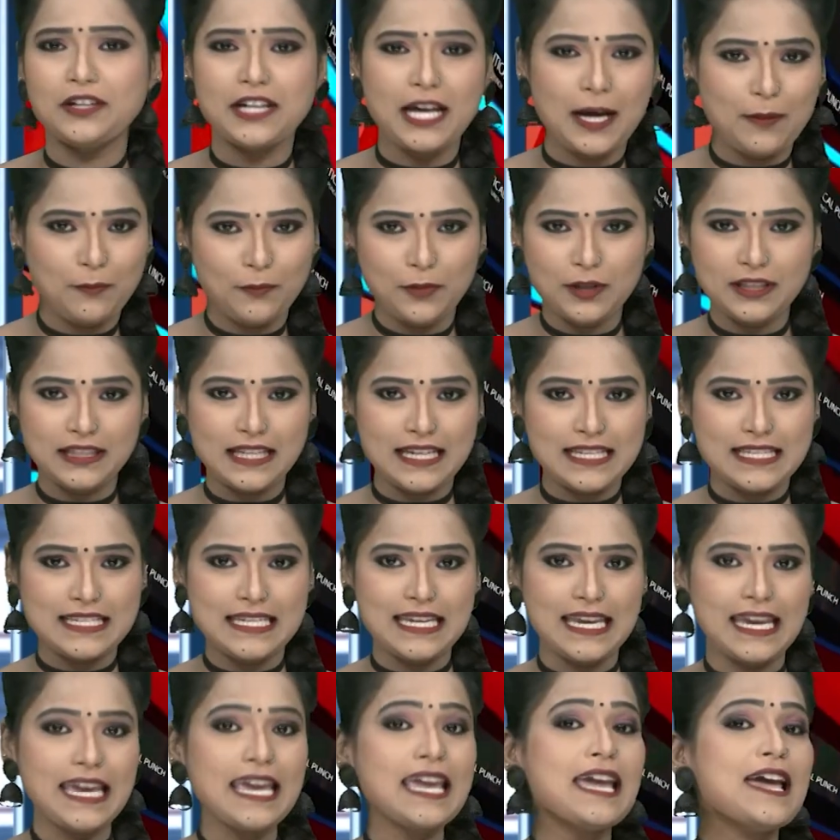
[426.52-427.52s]
డబ్బులు తెచ్చి
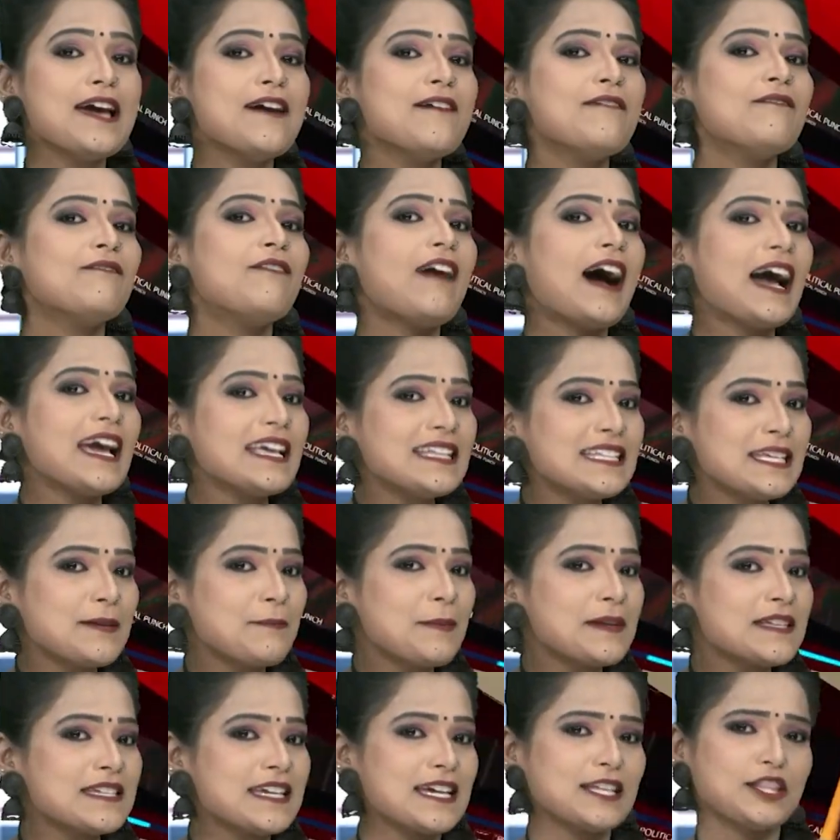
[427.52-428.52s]
వైసీపీ
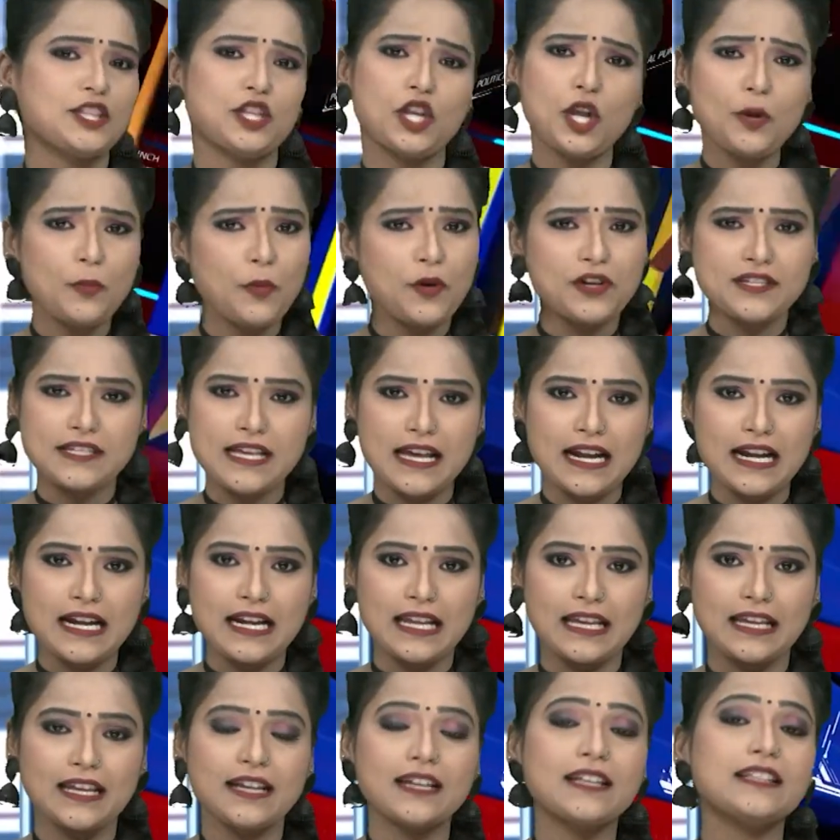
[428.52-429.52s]
చేతుల్లో పోసారండి
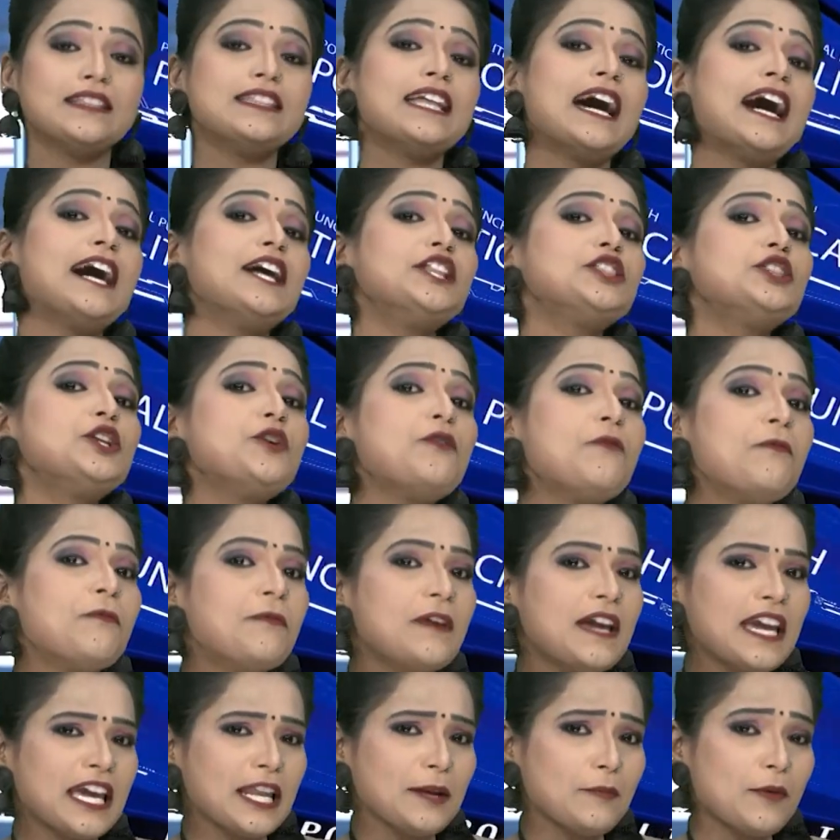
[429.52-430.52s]
దాంతో
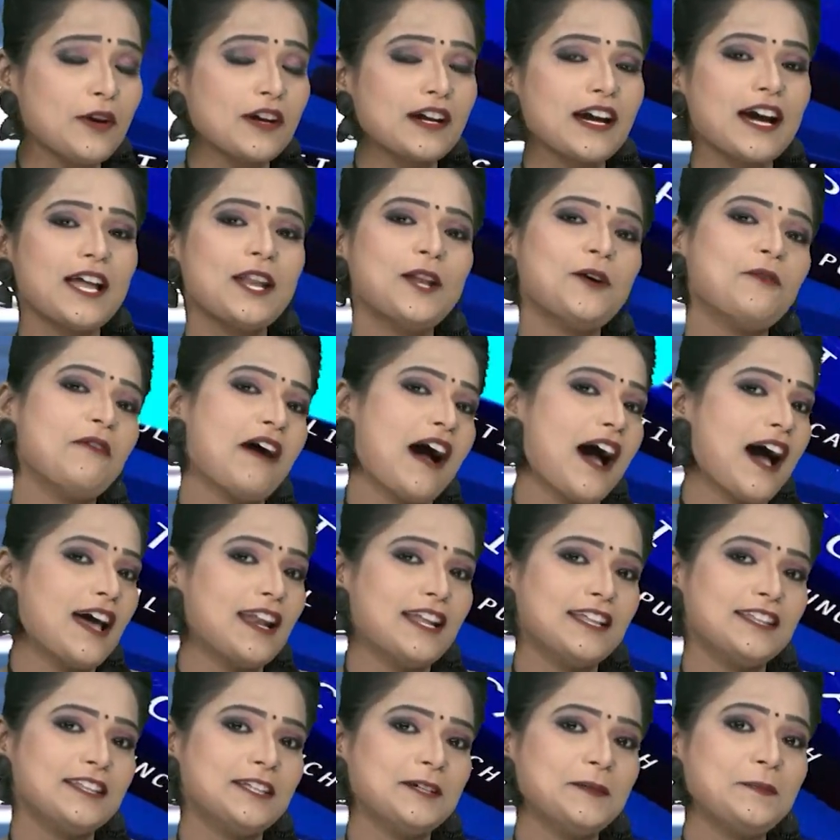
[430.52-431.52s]
వీరి ముఖాల్లో
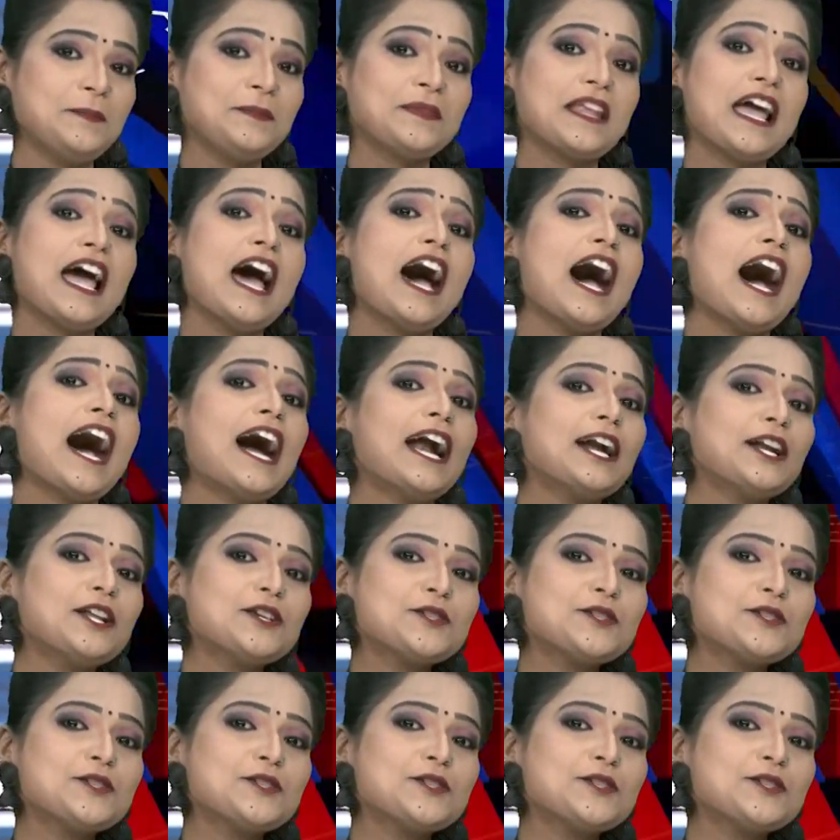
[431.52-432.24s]
ఆనందం అటు